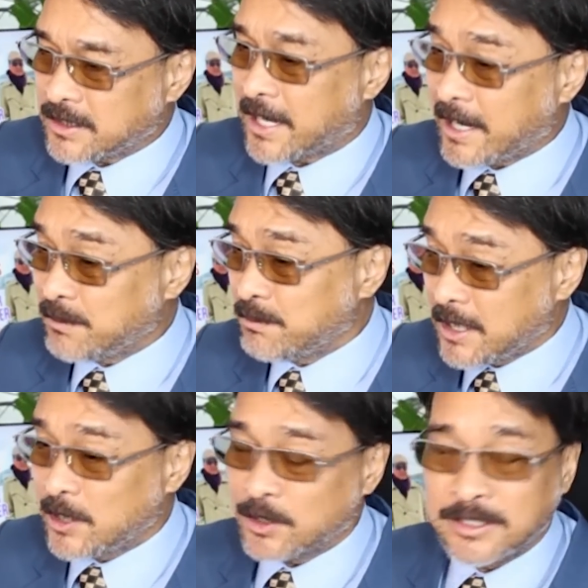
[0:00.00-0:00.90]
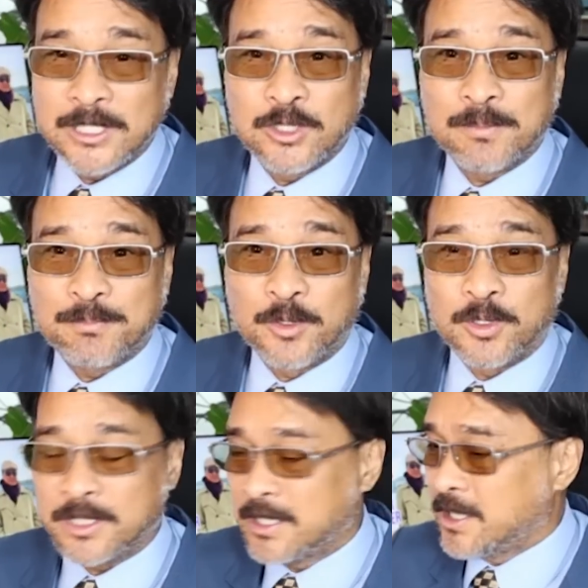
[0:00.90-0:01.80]
million dito
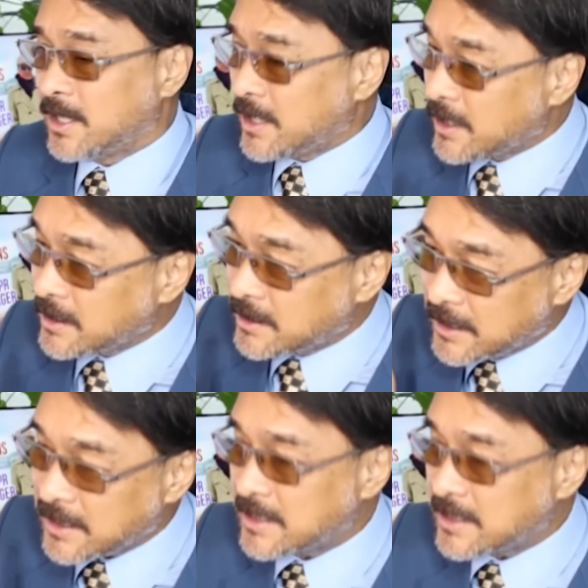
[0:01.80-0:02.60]
po hindi